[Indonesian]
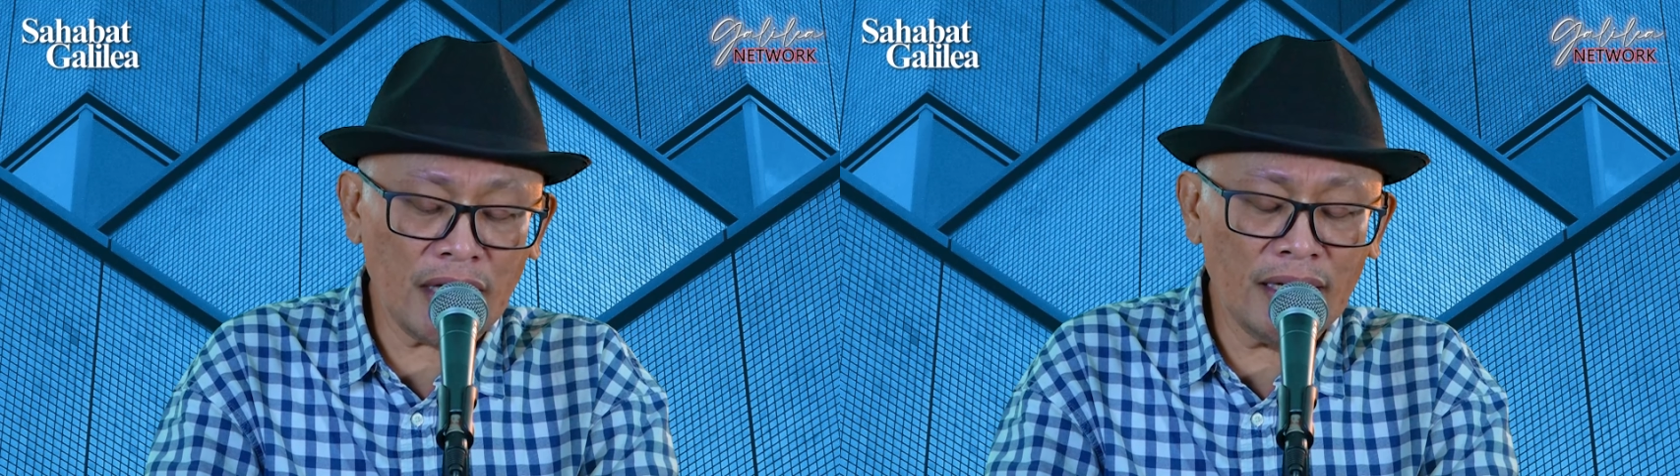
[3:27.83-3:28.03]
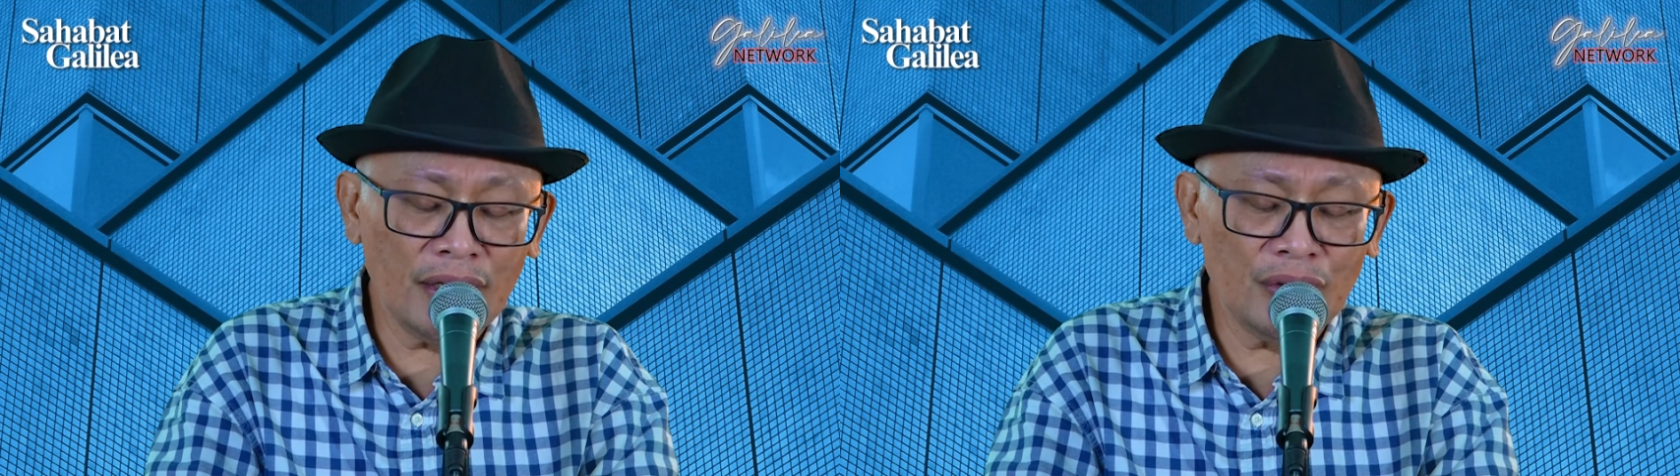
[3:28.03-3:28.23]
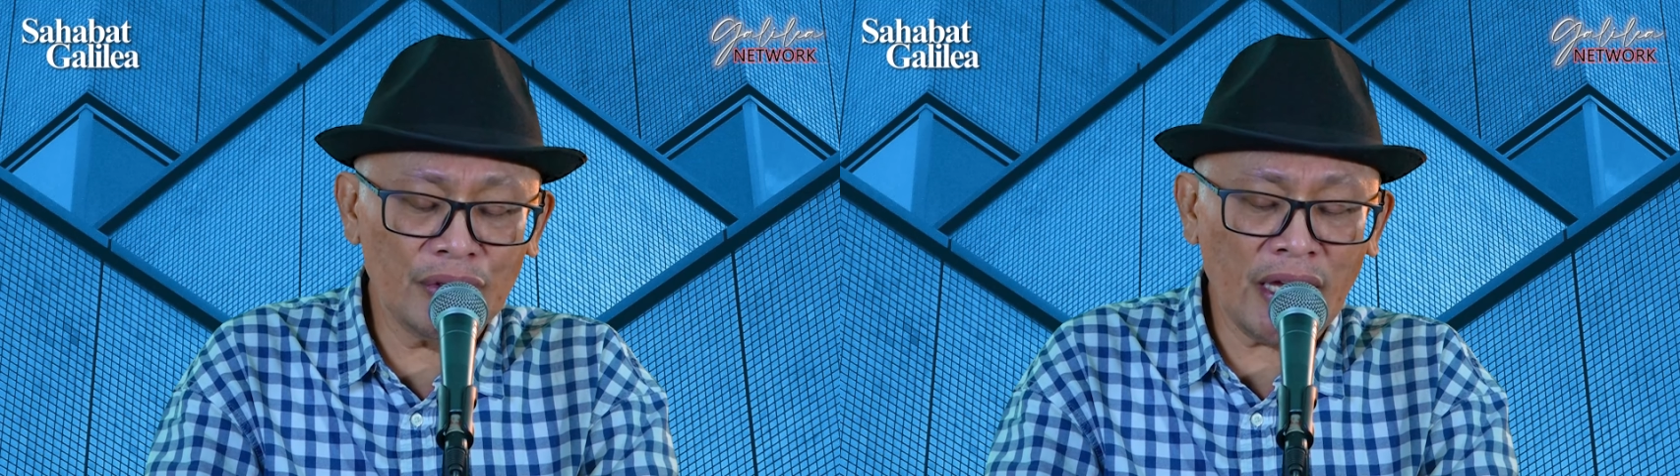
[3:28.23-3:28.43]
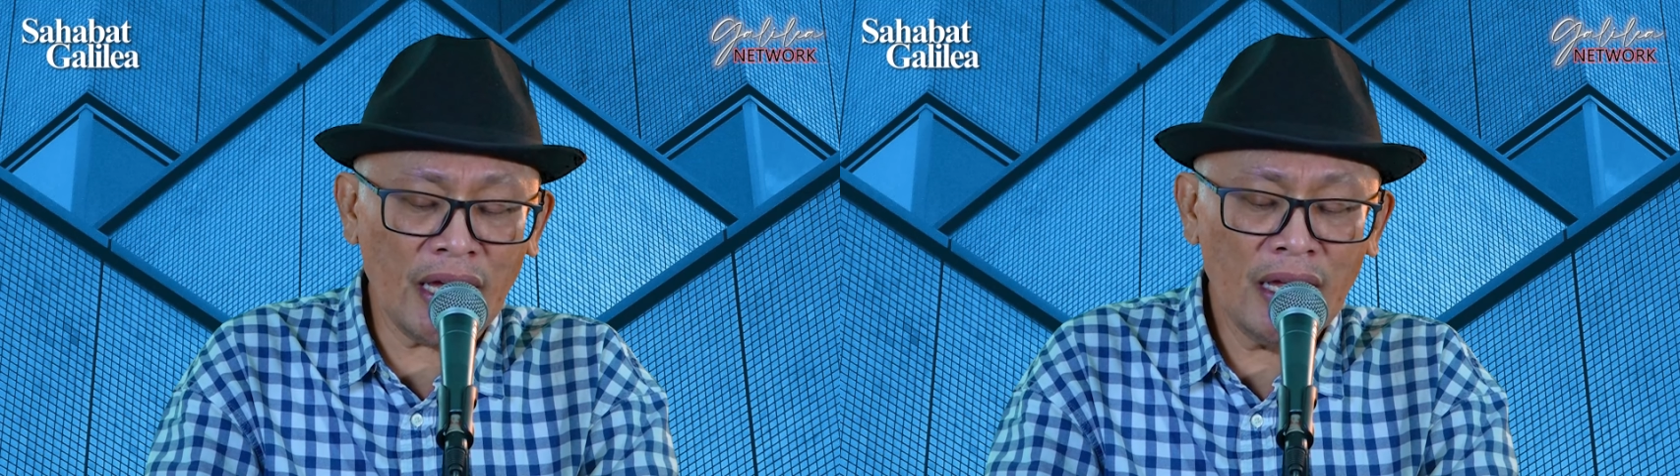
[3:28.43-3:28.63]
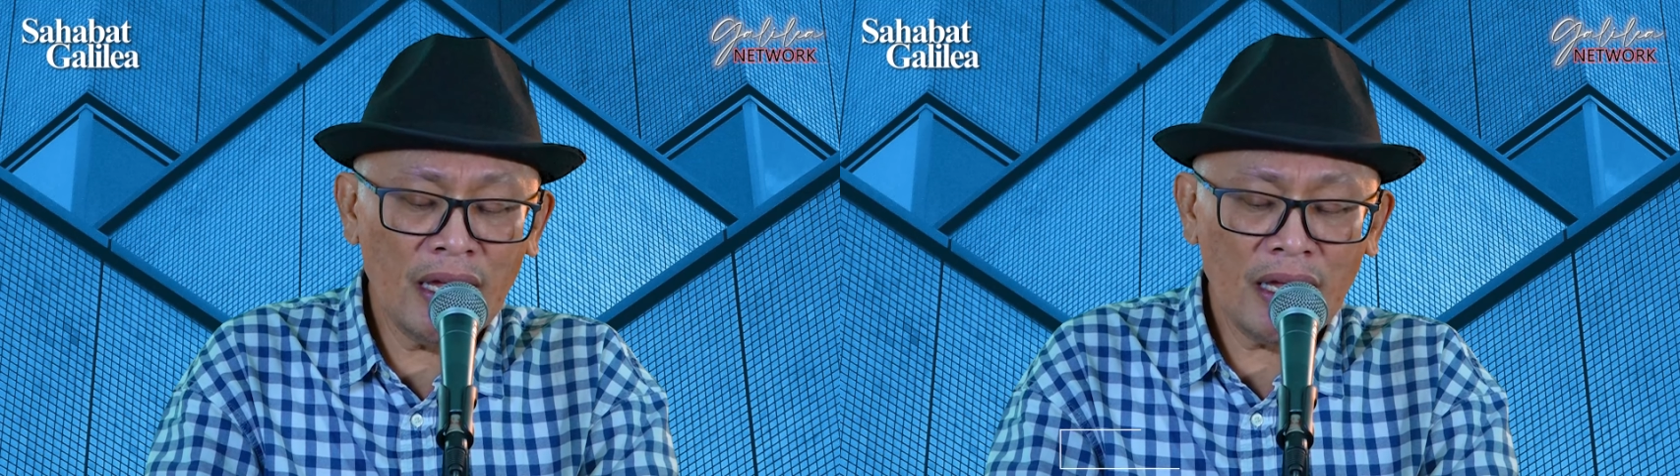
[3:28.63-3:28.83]

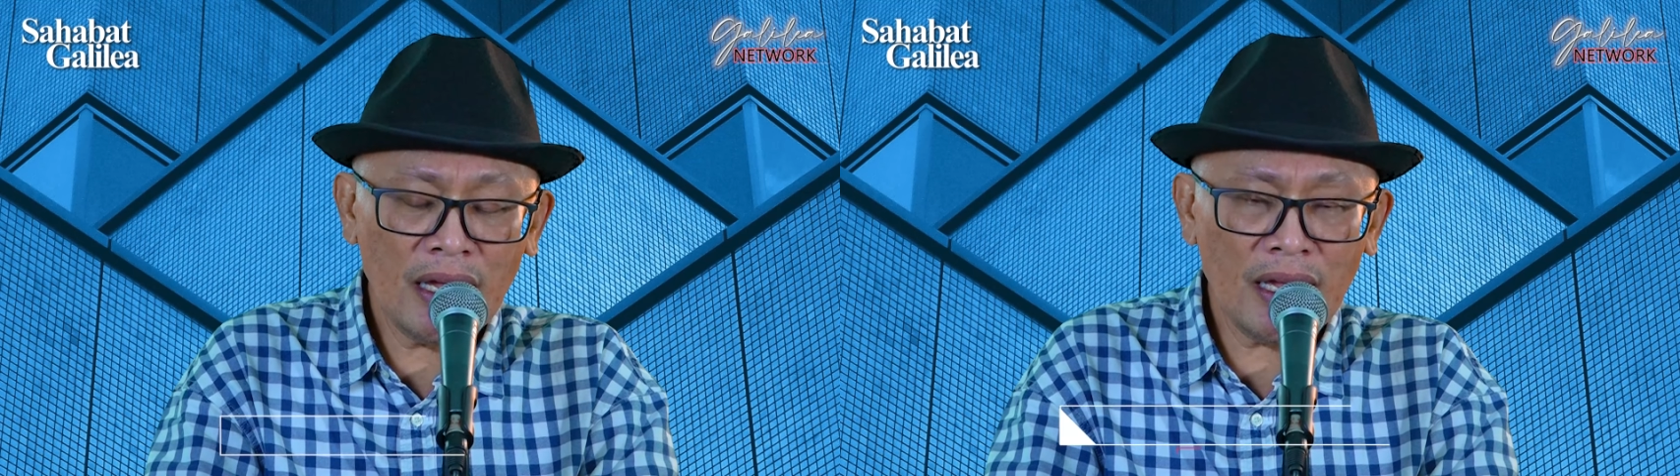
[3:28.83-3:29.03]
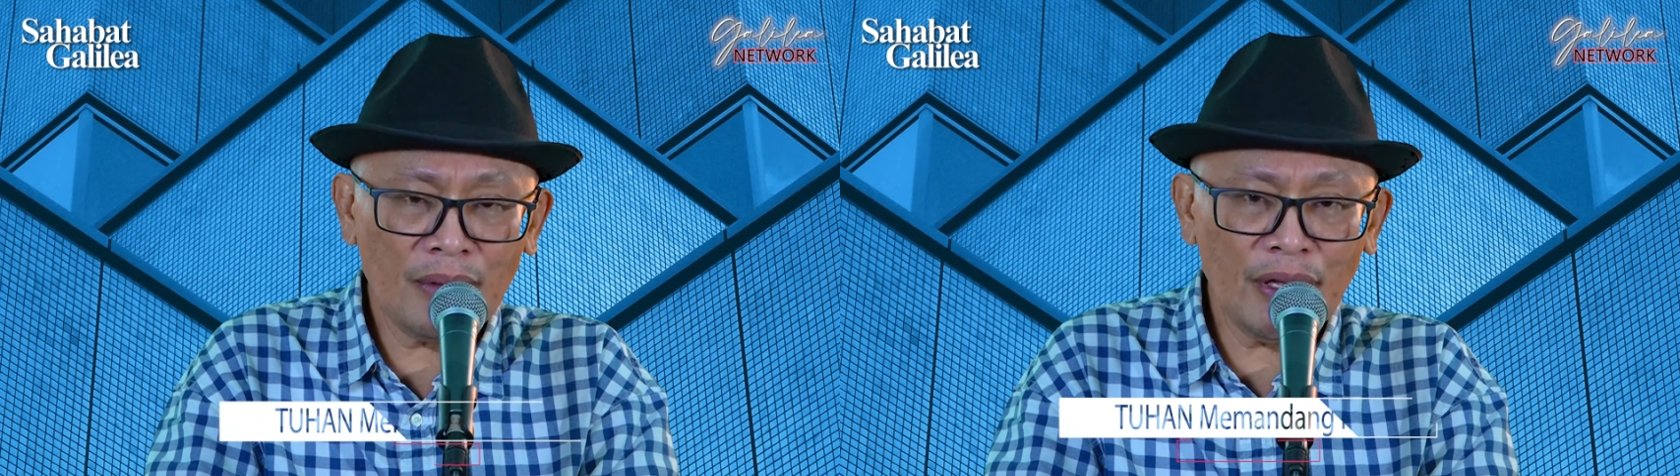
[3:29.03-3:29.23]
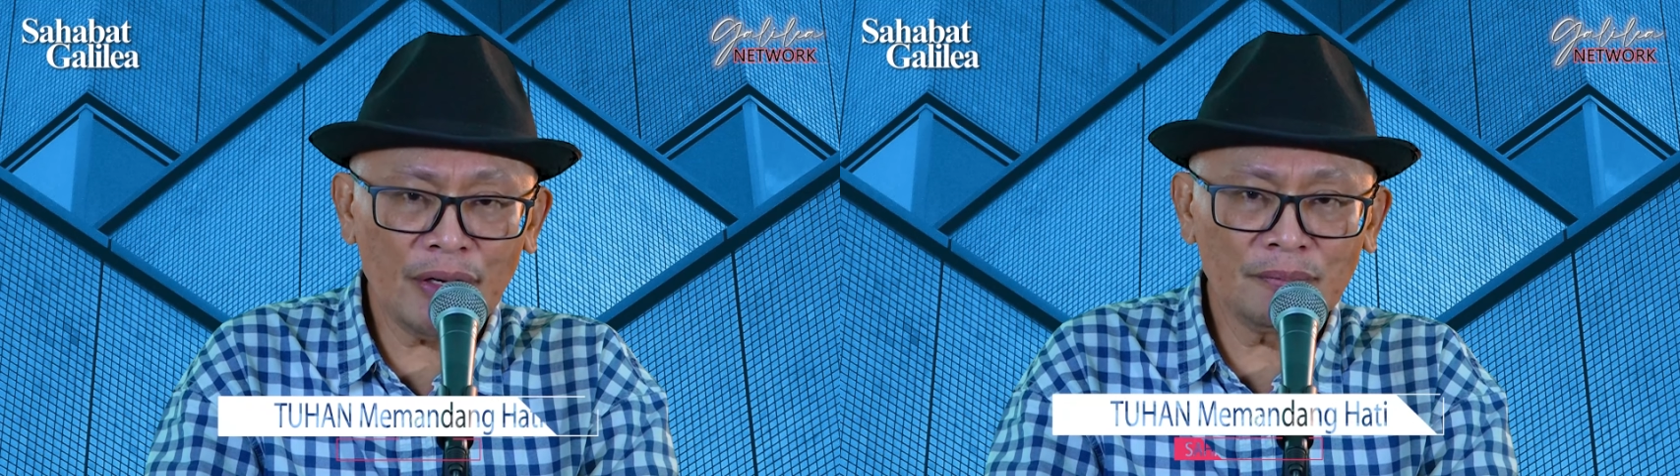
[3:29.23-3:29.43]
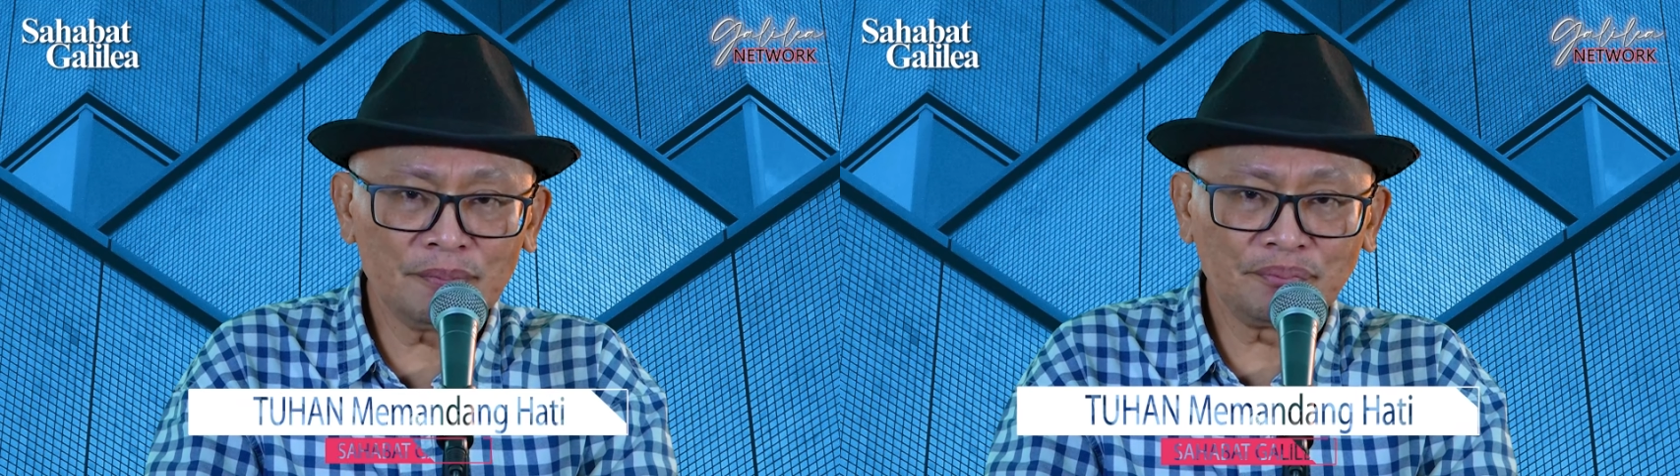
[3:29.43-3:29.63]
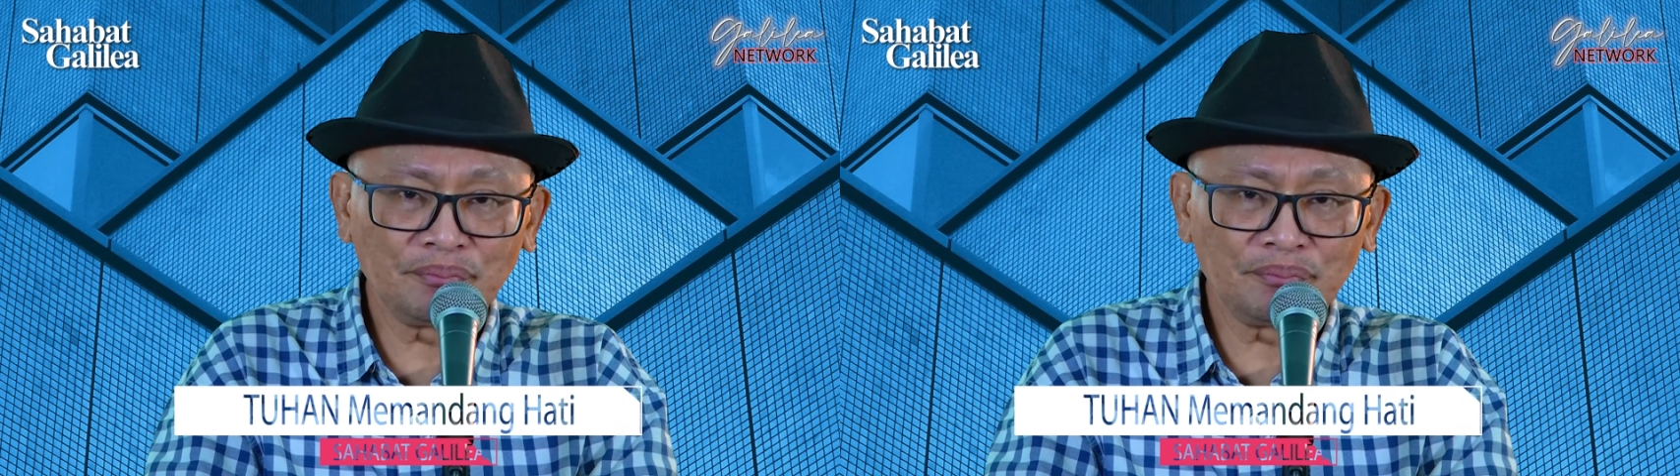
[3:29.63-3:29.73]
haleluya, amin.